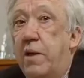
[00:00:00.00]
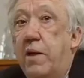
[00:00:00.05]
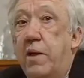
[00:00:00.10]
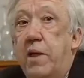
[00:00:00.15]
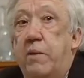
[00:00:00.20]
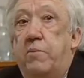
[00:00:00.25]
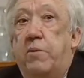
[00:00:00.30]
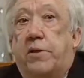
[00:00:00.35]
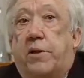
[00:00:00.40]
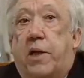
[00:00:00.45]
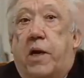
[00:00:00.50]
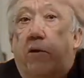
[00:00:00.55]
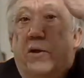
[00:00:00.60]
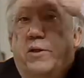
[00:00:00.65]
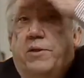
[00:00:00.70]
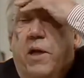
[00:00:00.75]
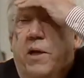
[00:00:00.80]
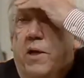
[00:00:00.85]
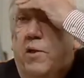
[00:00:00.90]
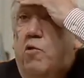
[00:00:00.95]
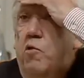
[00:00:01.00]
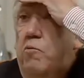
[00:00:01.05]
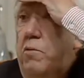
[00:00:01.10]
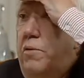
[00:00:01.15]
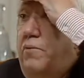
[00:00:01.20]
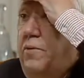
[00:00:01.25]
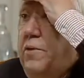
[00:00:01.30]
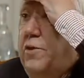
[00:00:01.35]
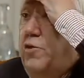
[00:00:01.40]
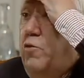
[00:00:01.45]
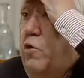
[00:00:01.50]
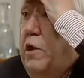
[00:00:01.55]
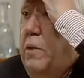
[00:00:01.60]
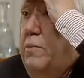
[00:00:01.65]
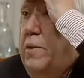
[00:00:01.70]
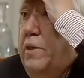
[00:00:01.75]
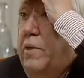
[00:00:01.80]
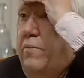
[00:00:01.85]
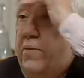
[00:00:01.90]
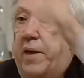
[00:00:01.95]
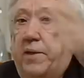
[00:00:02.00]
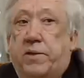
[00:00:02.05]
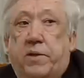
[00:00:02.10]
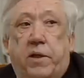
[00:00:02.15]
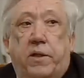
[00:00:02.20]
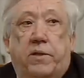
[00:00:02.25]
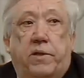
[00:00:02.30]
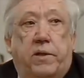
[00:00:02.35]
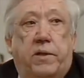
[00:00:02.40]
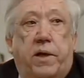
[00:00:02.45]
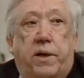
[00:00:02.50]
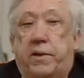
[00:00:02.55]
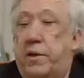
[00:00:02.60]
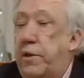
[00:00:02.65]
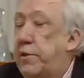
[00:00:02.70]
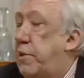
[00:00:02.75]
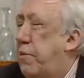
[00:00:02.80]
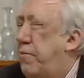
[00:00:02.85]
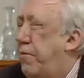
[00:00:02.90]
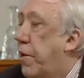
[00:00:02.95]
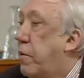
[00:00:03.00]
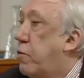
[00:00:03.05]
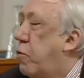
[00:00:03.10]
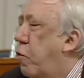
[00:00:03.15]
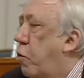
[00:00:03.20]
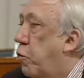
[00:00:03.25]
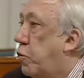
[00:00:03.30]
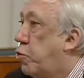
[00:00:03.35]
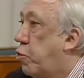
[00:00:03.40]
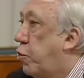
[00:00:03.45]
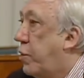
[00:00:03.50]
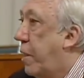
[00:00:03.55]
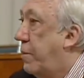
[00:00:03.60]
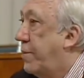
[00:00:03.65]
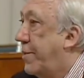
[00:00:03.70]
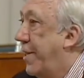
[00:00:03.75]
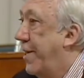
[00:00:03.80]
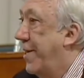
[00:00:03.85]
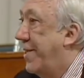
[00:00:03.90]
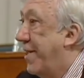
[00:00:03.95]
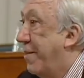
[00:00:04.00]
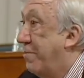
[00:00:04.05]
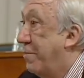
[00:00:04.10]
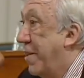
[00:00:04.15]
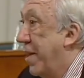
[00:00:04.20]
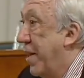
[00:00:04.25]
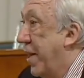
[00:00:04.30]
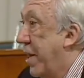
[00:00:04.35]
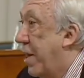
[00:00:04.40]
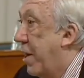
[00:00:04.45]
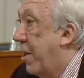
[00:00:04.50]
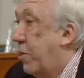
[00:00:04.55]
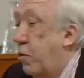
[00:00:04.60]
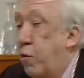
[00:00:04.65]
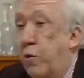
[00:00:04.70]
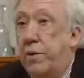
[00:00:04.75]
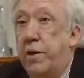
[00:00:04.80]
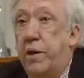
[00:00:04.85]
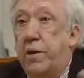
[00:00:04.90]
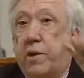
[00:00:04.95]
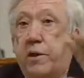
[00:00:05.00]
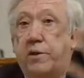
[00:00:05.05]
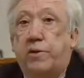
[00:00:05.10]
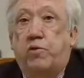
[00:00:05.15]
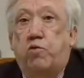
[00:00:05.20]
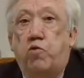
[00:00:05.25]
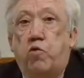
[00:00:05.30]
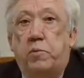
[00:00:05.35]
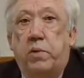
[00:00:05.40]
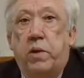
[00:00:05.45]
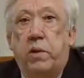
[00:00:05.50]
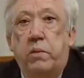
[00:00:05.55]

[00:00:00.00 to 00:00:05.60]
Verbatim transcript: И мы сразу стали думать, во что там одевать этих артистов, рогожку, там, знаете, там, кордонные костюмы.